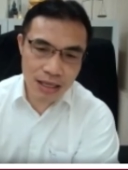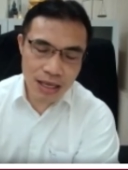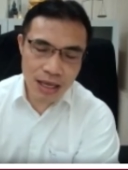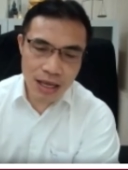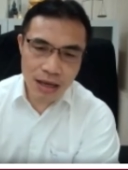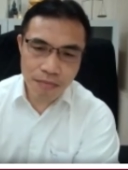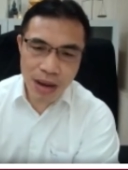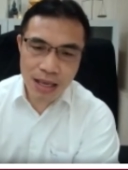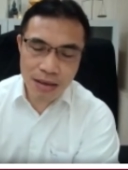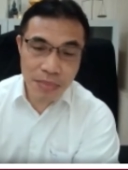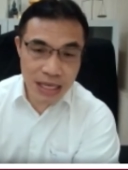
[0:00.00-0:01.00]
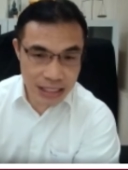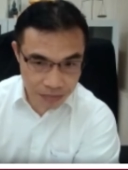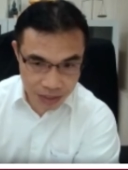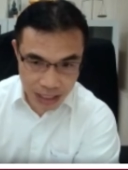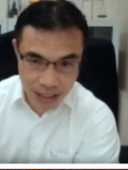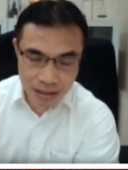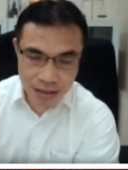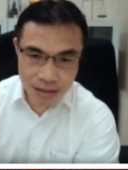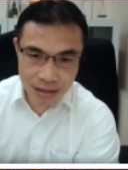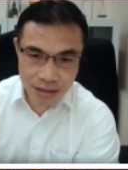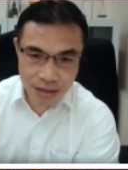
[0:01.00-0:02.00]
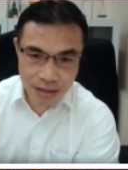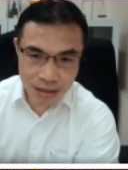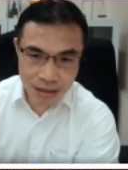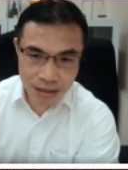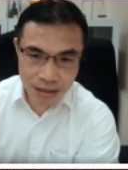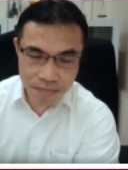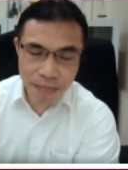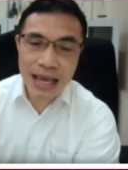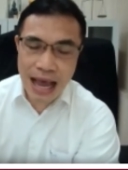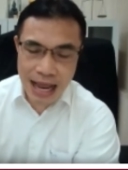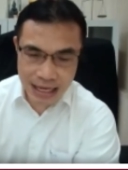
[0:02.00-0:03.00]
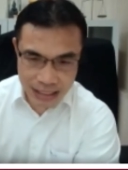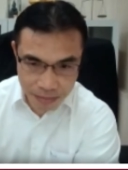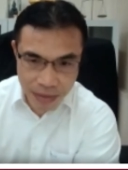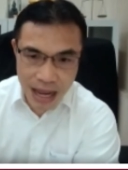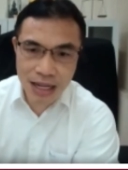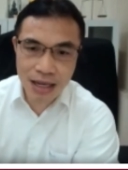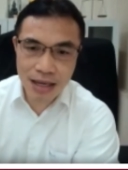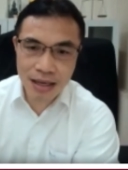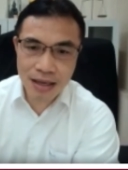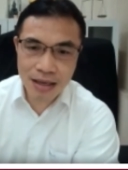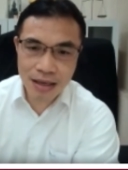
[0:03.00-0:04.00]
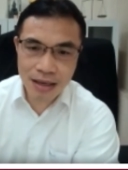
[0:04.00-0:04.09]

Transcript: จริงไม่มีทรัพย์สินไม่อาจชำระหนี้